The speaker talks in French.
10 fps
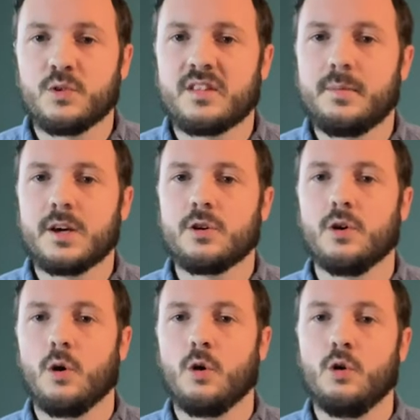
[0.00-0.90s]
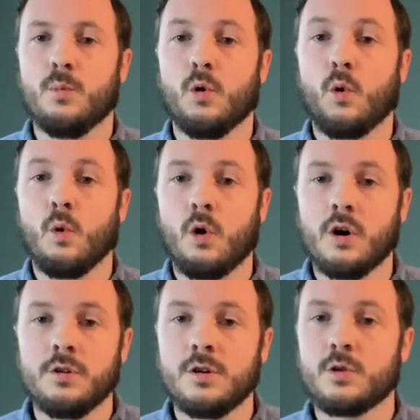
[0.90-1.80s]
on sait bien que le mot
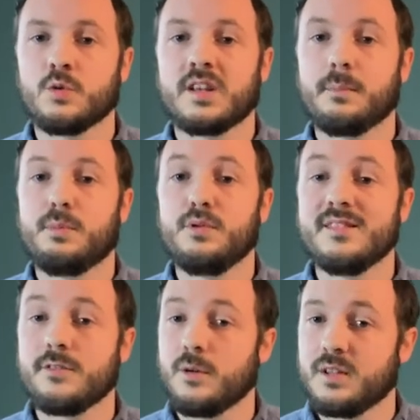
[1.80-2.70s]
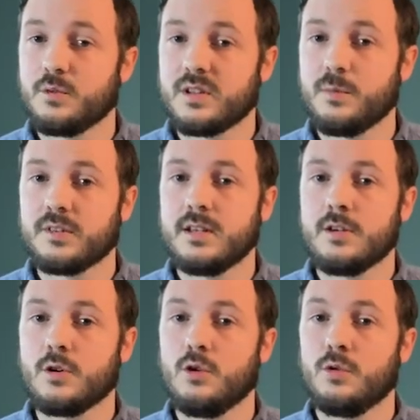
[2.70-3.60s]
ronronne contient plus d'informations sémantiques
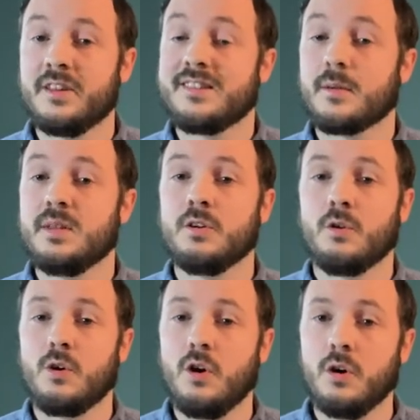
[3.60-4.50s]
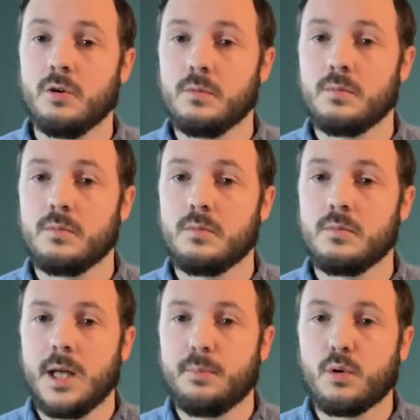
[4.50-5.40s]
que le déterminant le.
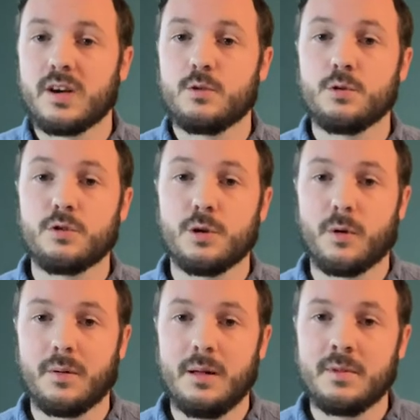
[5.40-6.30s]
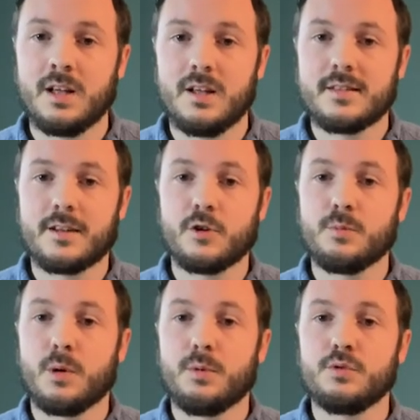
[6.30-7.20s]
Et pour résoudre ce problème, Salton
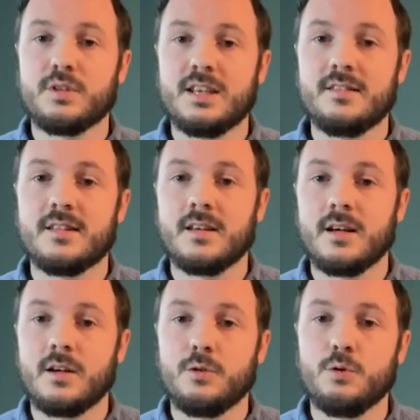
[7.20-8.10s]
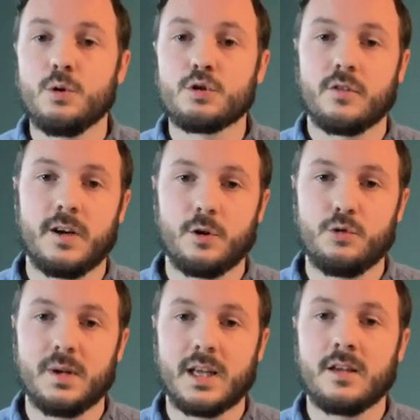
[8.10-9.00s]
propose d'utiliser une autre valeur
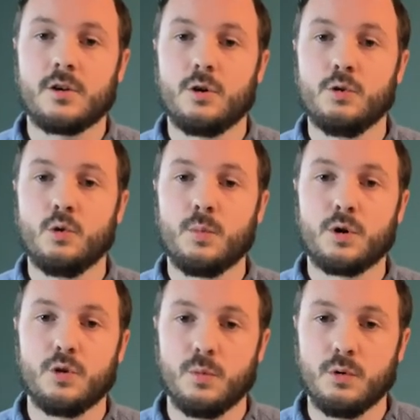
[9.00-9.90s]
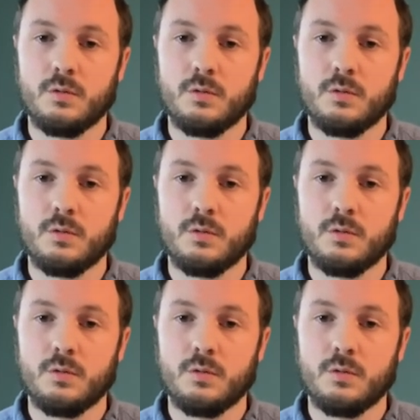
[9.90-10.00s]
numérique que le nombre de mots.